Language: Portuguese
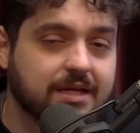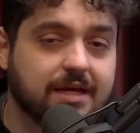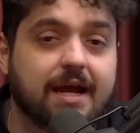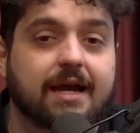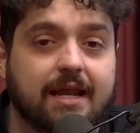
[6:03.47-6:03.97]

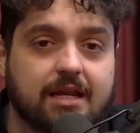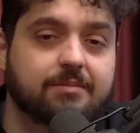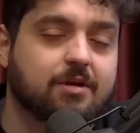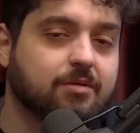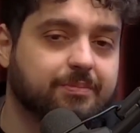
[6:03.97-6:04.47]
que a galera que
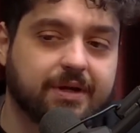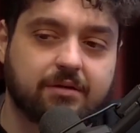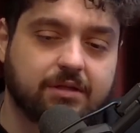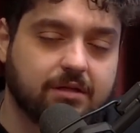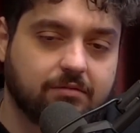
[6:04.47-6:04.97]
me acompanha não,
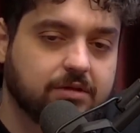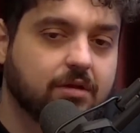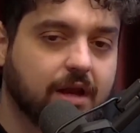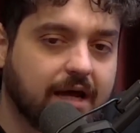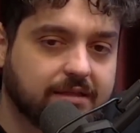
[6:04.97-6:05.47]
não
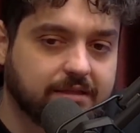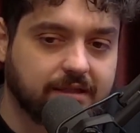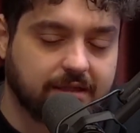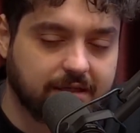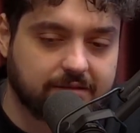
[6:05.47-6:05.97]
idolatra, tá
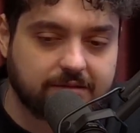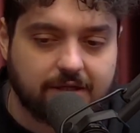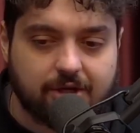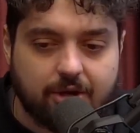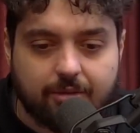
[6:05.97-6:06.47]
ligado?
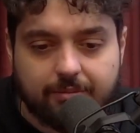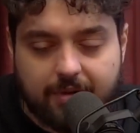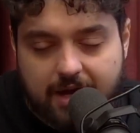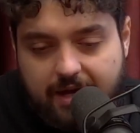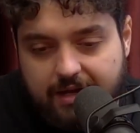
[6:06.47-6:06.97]

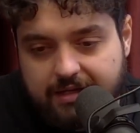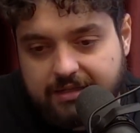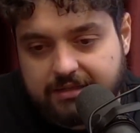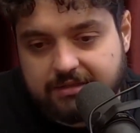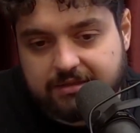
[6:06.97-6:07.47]

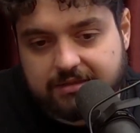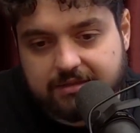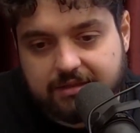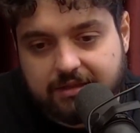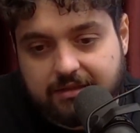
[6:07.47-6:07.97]
Mas
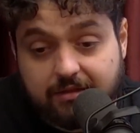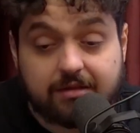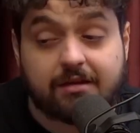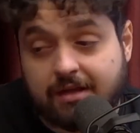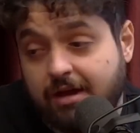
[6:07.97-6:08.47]

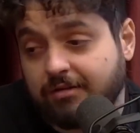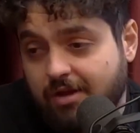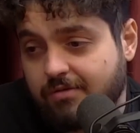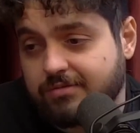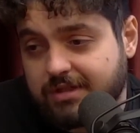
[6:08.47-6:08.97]
na, na real, tem
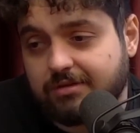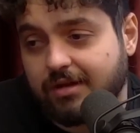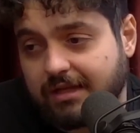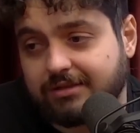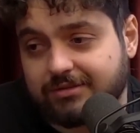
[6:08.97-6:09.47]
alguns que
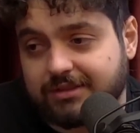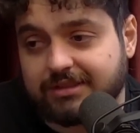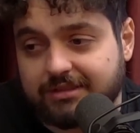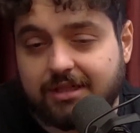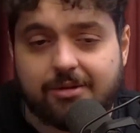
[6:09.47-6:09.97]
idolatram
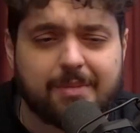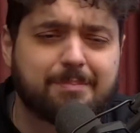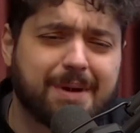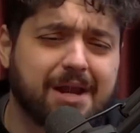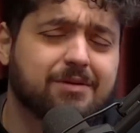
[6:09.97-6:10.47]
sim. Mas
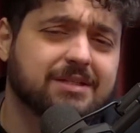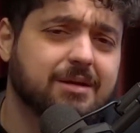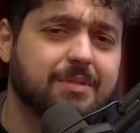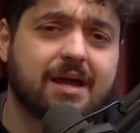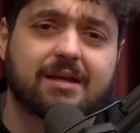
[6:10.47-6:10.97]
para com essa
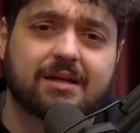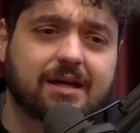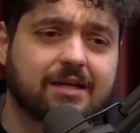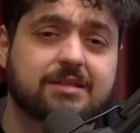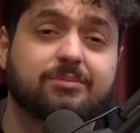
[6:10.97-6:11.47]
merda,
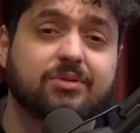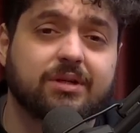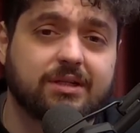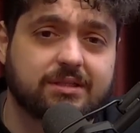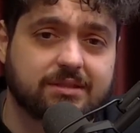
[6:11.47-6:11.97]
cara. Isso é
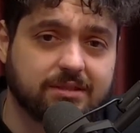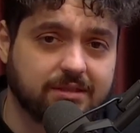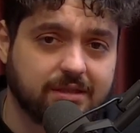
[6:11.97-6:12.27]
burrice.